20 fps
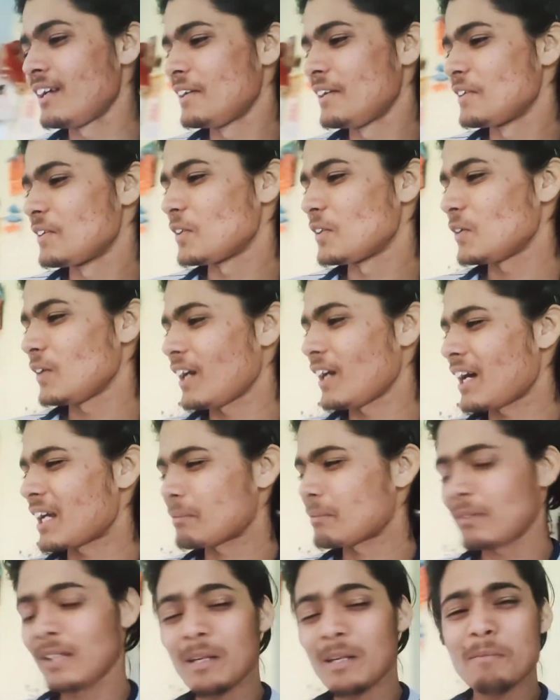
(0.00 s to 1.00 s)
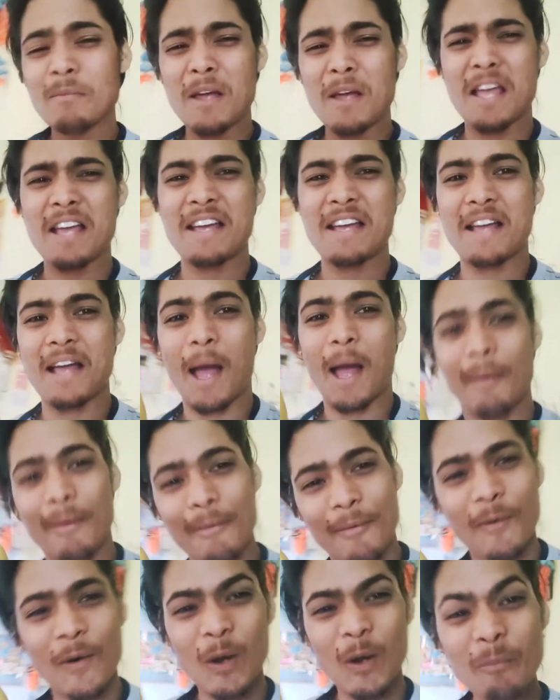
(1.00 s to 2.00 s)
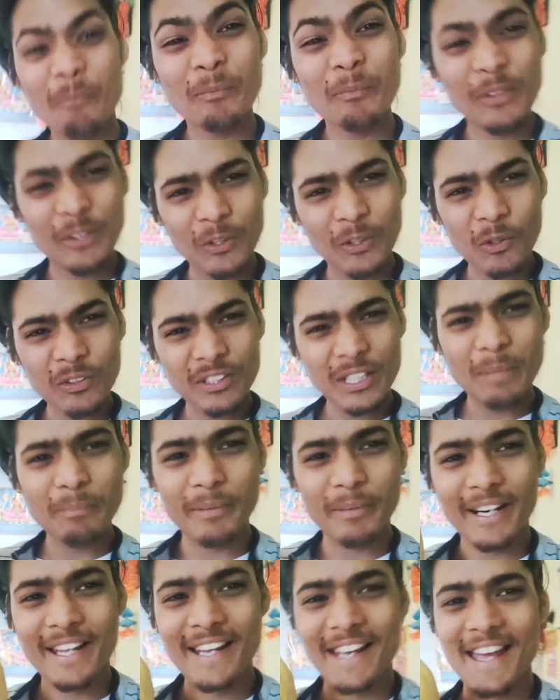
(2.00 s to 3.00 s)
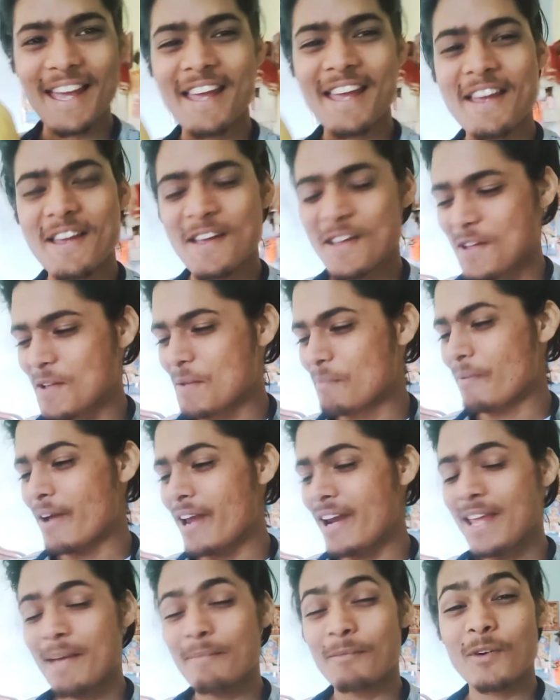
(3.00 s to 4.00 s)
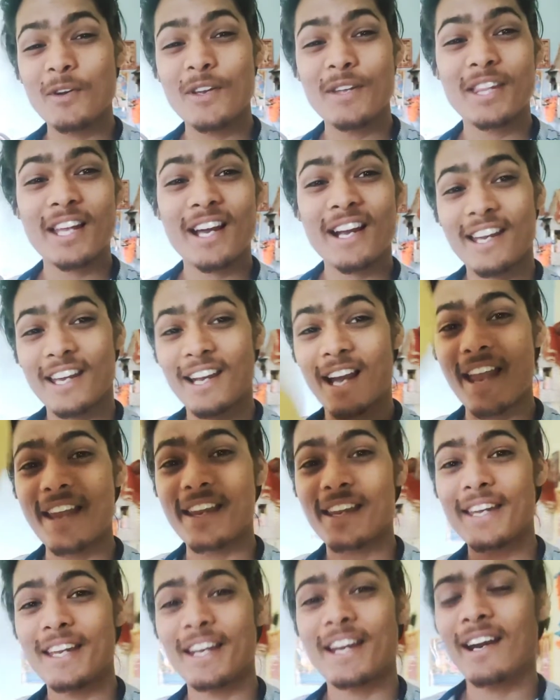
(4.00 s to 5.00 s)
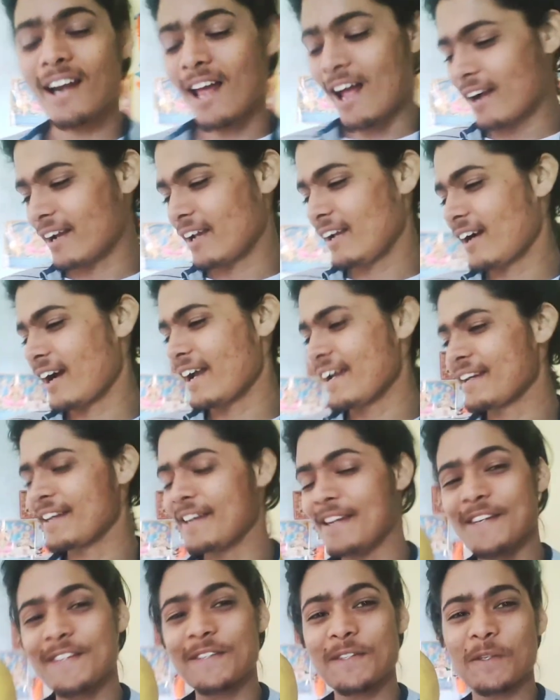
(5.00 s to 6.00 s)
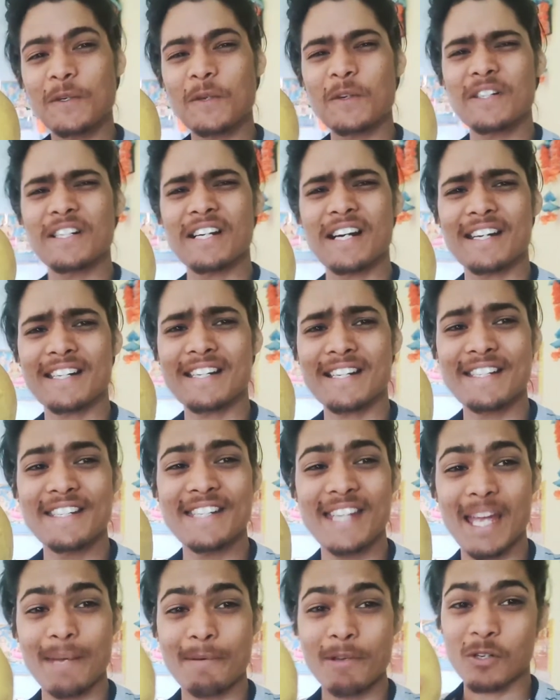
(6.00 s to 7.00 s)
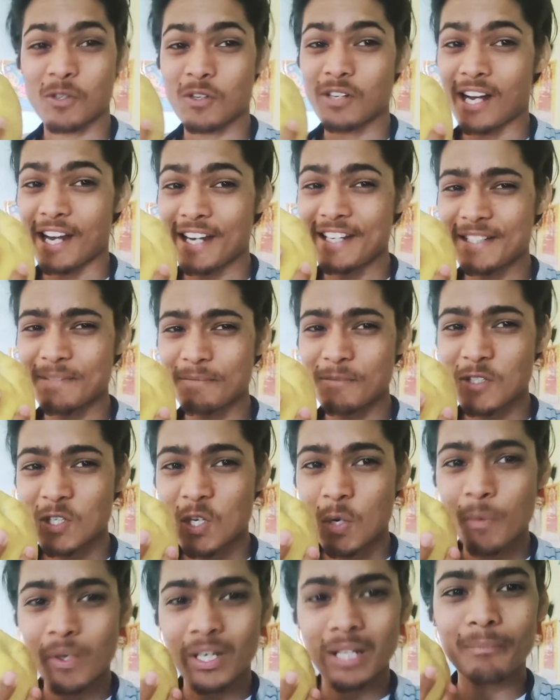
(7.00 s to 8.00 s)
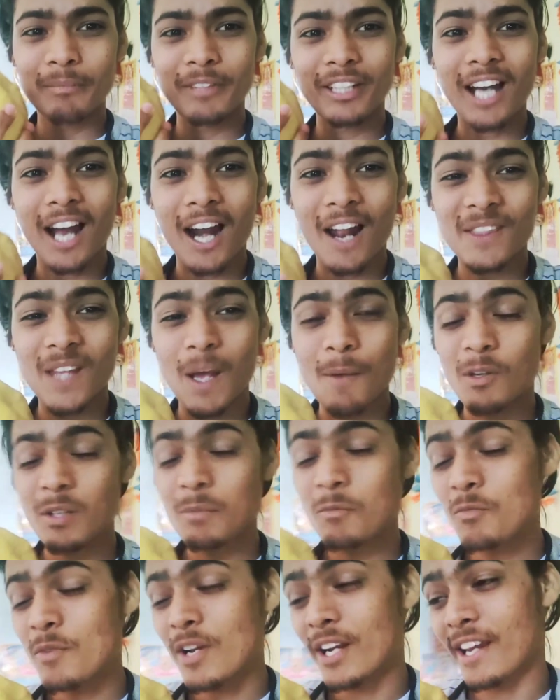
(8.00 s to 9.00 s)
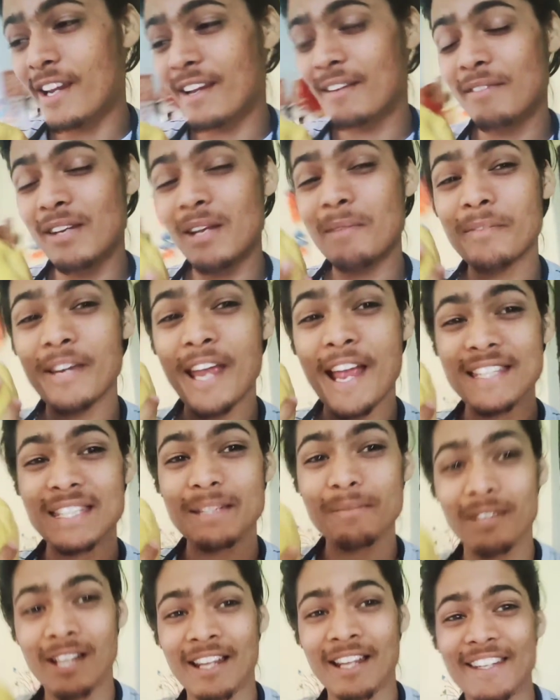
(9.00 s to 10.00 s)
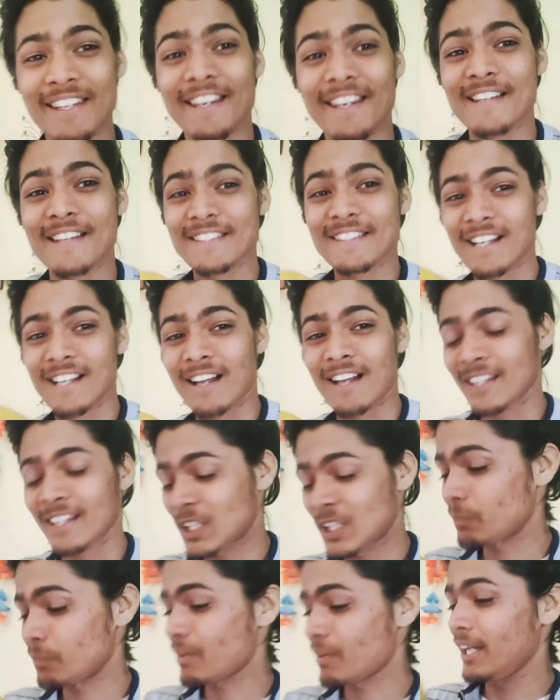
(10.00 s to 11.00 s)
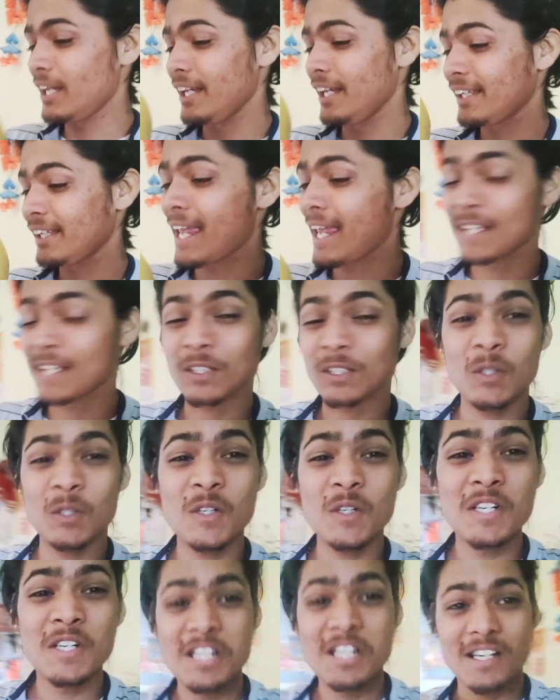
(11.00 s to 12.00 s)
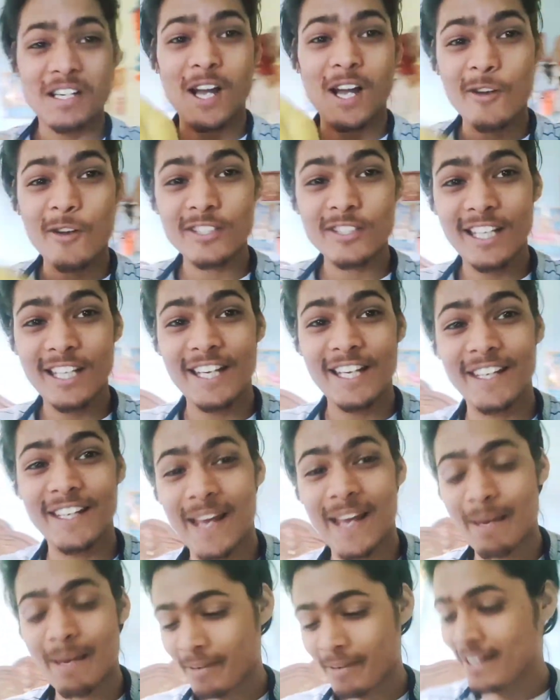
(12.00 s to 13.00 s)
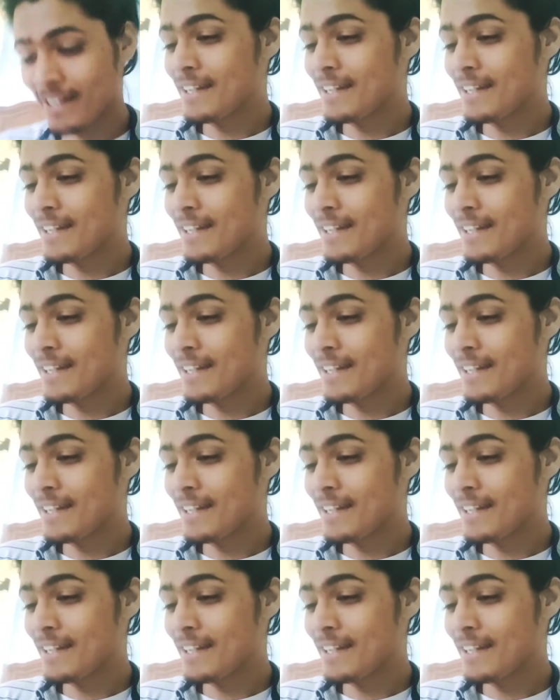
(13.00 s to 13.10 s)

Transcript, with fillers: तो यार मतलब अभी और दो तीन पड़े हैं पहले आपको ये था कि खाएंगे कड़ा के खाएंगे इसको खाना ही है मेरे को गाइस मेरे को मतलब दिखाना था कि मैं मतलब कैसे बनाते हैं कैसे खाते तो मैं लेके आया इसको गांव से लेके आया मैं